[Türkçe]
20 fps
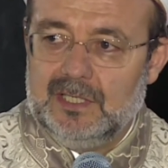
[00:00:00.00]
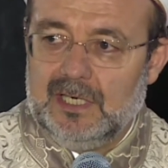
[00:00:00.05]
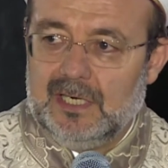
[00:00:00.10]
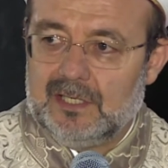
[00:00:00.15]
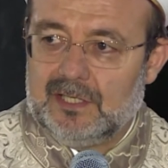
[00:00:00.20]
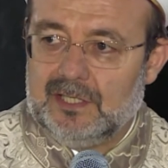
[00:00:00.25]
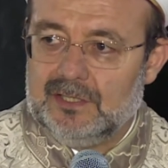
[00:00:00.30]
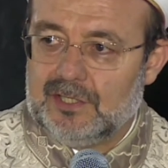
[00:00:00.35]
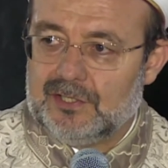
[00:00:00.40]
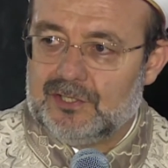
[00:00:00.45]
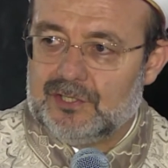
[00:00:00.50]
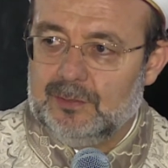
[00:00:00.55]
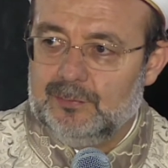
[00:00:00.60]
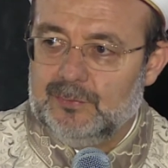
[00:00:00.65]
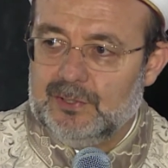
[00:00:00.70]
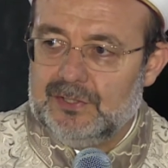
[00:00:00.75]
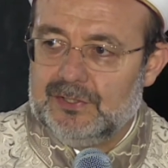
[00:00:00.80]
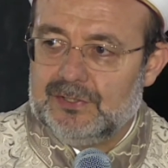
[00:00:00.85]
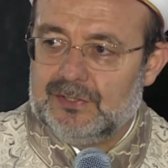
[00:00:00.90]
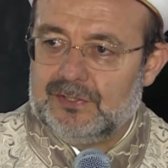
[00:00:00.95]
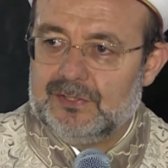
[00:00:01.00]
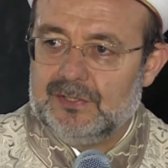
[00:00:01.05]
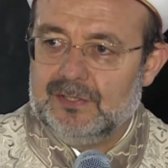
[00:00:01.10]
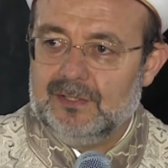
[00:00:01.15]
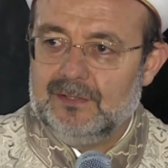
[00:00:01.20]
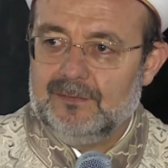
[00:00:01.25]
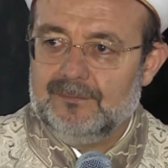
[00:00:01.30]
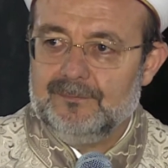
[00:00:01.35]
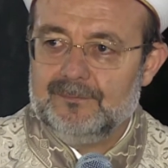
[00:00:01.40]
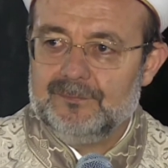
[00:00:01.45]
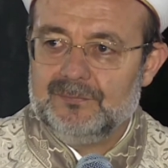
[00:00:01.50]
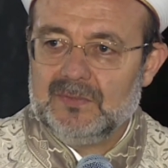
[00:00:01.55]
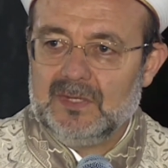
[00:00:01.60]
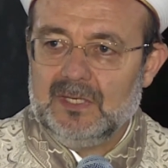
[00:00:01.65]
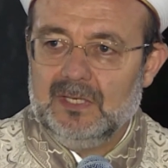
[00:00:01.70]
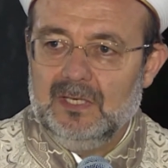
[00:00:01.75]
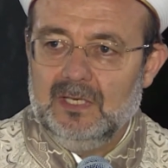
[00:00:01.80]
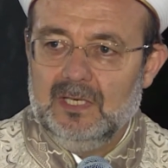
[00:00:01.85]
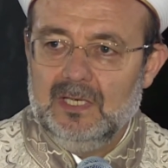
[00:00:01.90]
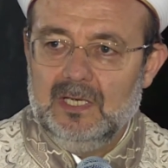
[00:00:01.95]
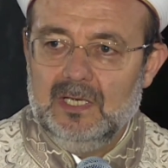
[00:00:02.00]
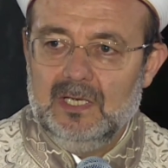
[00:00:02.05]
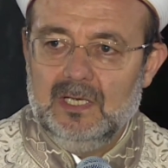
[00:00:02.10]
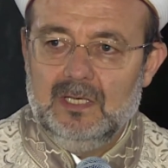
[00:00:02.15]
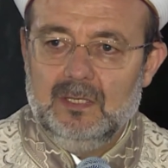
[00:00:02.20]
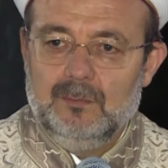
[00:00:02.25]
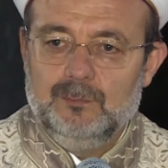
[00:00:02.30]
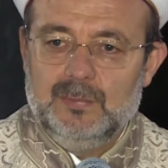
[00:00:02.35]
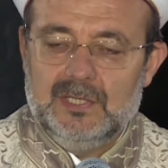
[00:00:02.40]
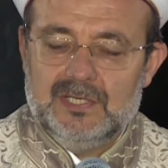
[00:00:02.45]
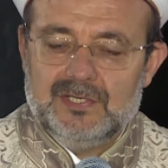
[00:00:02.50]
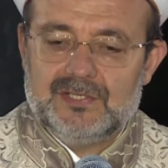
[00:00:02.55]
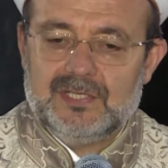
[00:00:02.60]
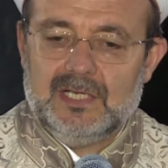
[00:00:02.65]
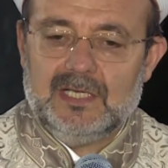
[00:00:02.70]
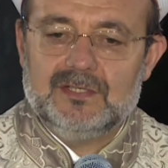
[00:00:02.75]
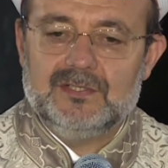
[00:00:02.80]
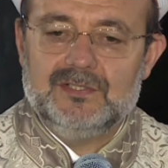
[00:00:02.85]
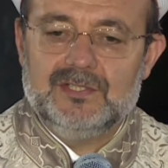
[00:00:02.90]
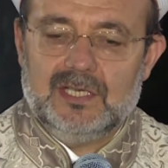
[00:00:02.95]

arkadaşımız bizzat